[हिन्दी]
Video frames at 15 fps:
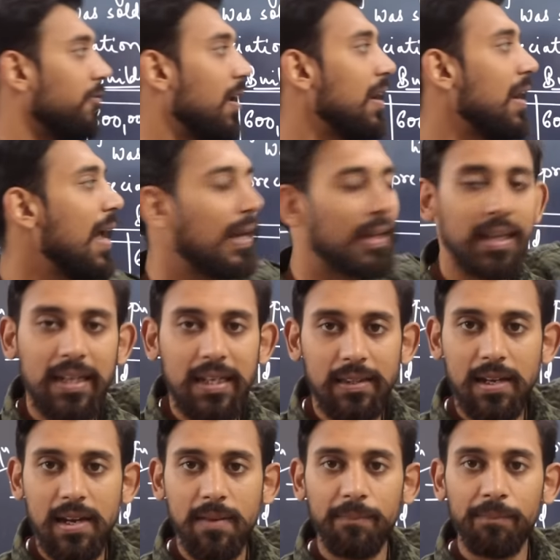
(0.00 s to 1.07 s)
वन लाख की ली
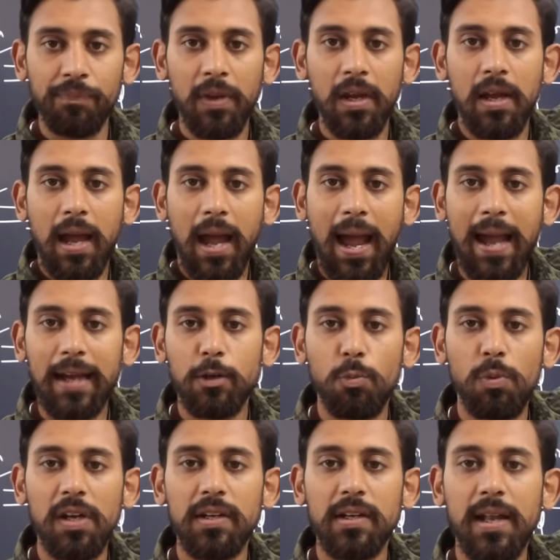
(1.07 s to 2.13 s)
थी
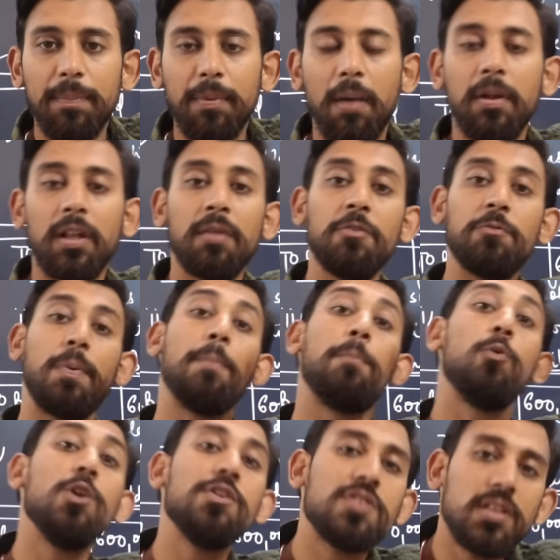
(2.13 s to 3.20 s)
एक्यूमुलेटेड डेप का मतलब इस पर
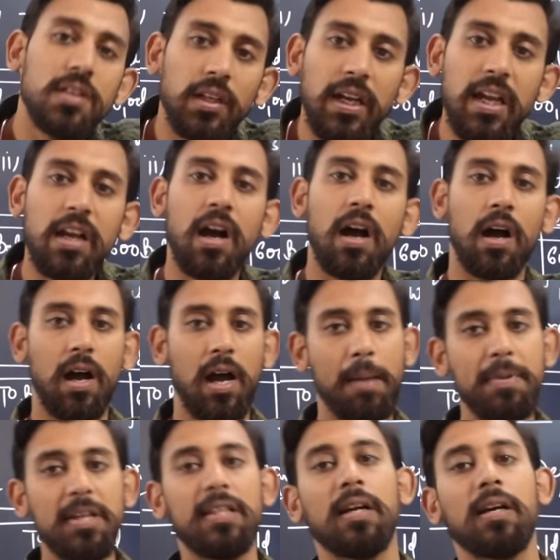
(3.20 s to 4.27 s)
पूरी जिंदगी का
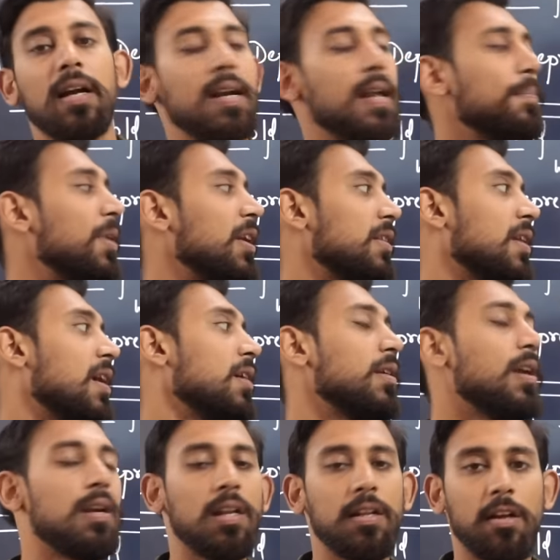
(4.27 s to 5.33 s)
अभी तक का डेप कितना
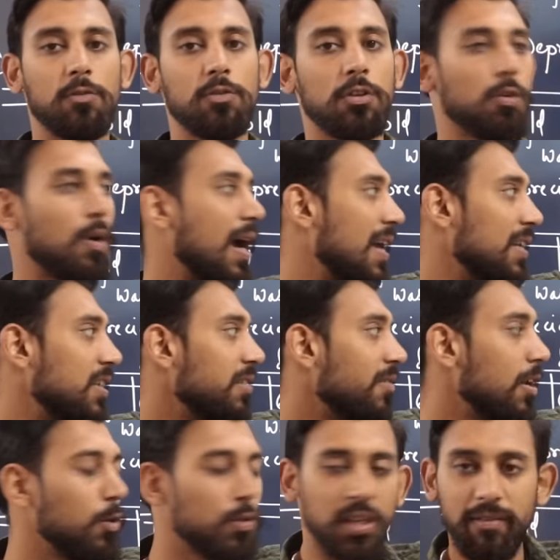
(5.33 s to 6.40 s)
थर्टी थाउजेंड तो आज की
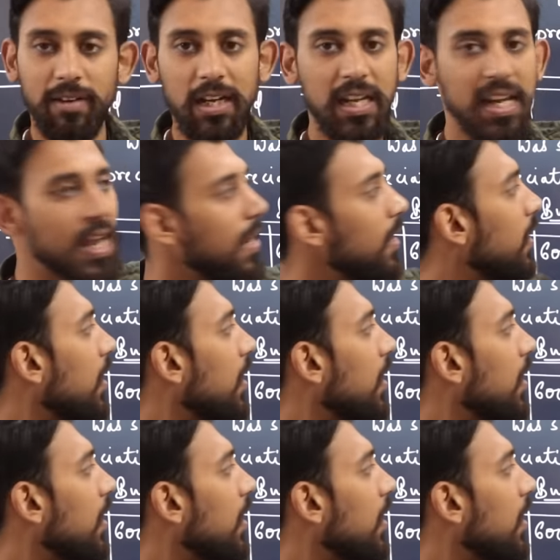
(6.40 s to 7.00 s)
वैल्यू सेवेंटी है